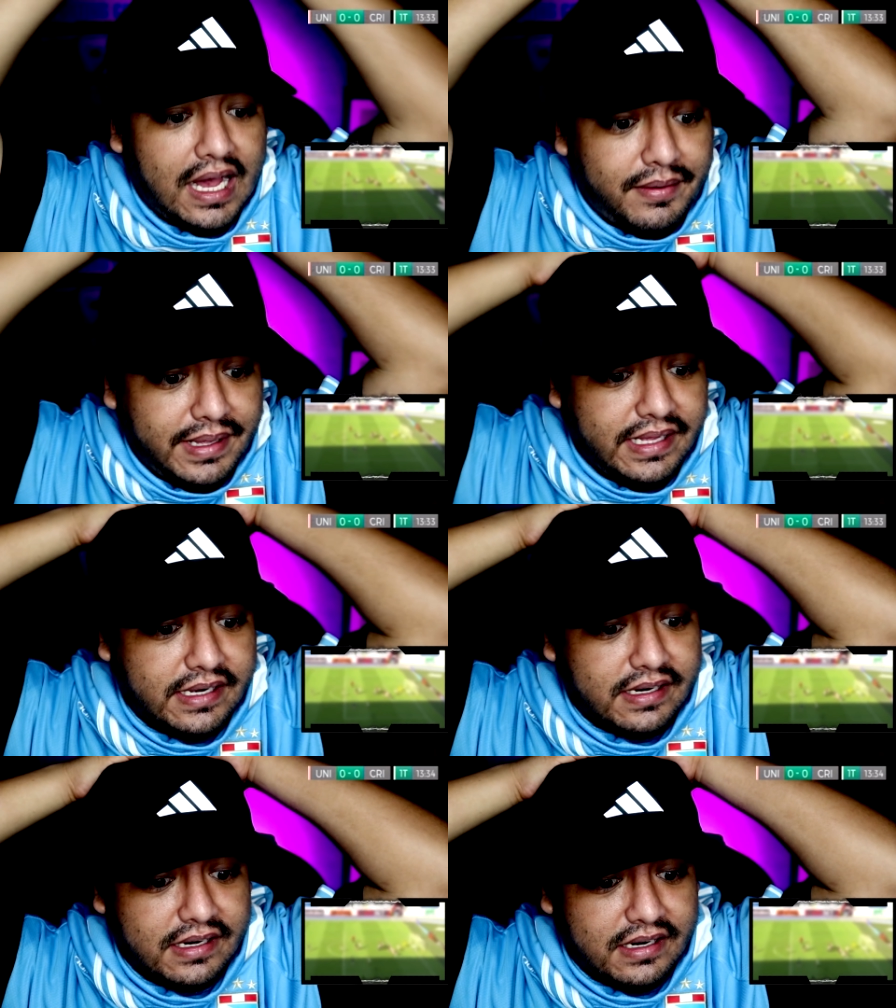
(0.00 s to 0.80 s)

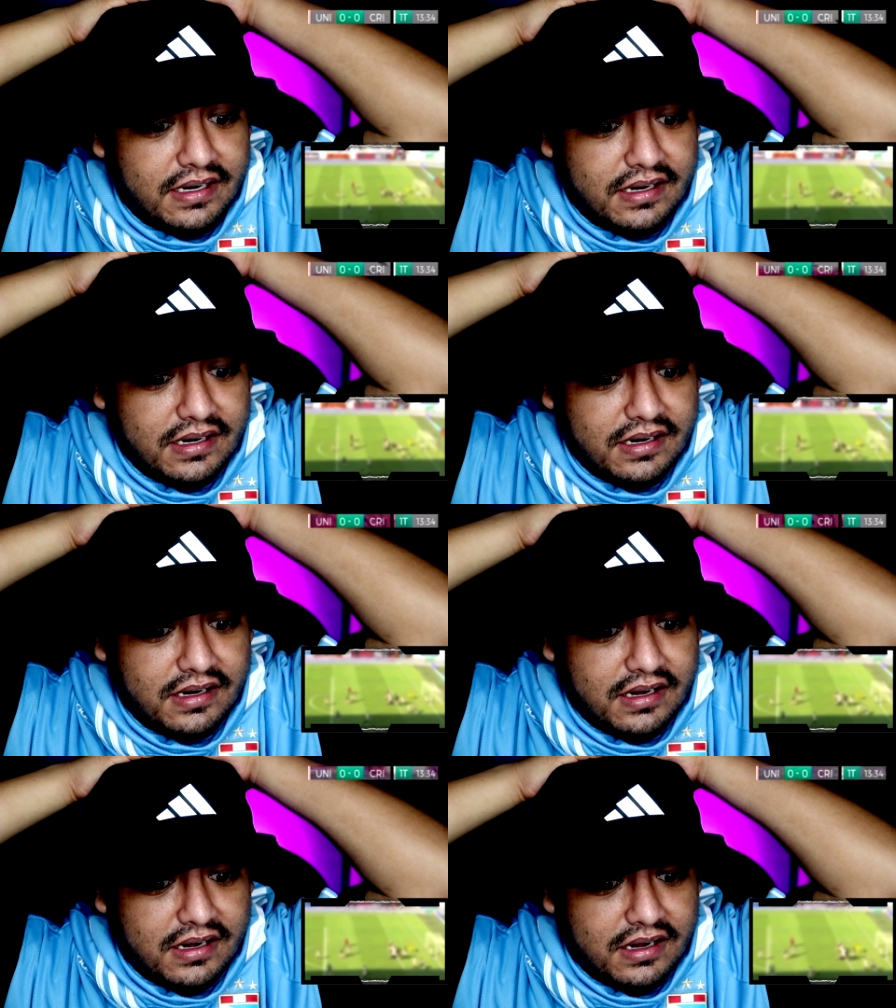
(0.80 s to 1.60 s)

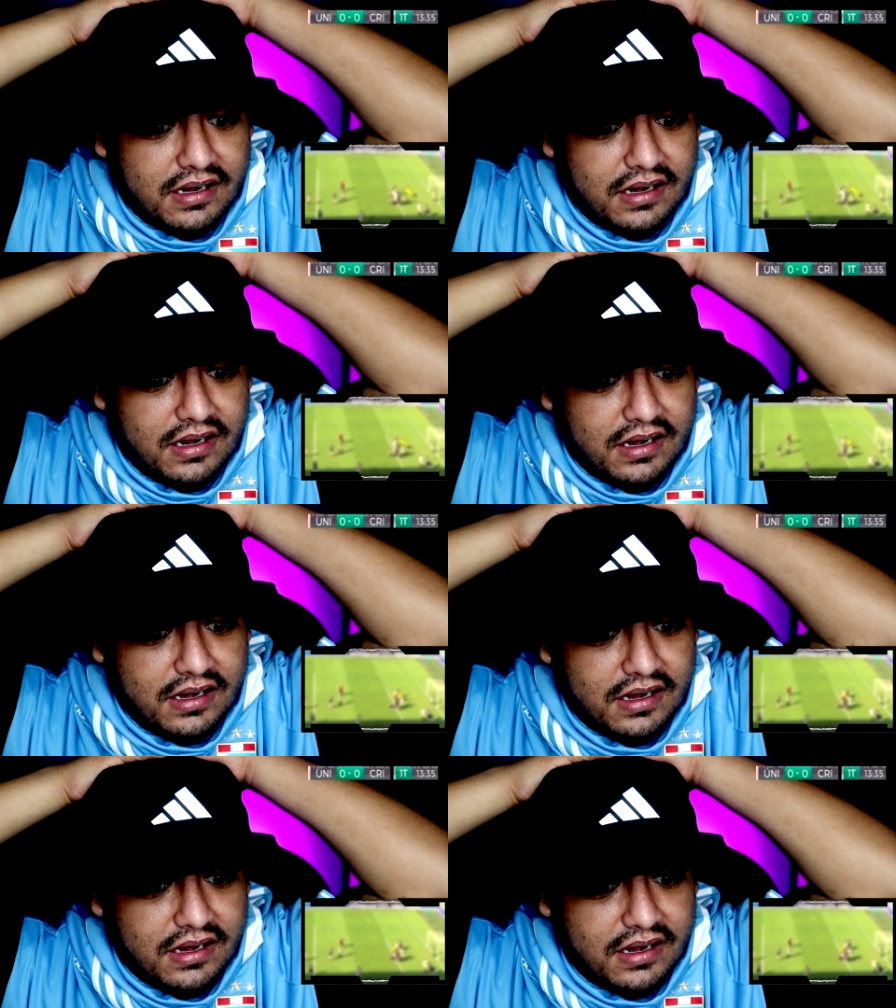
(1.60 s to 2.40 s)

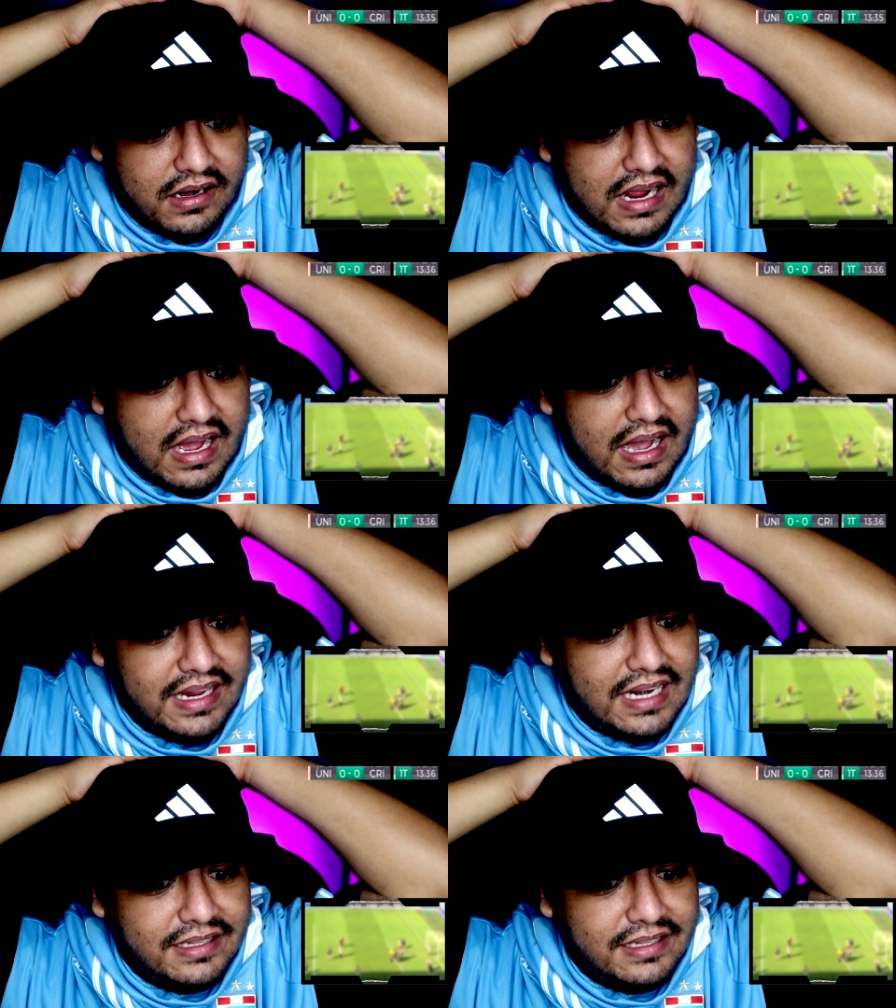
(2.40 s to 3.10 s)
ver. Ah, hay alguien,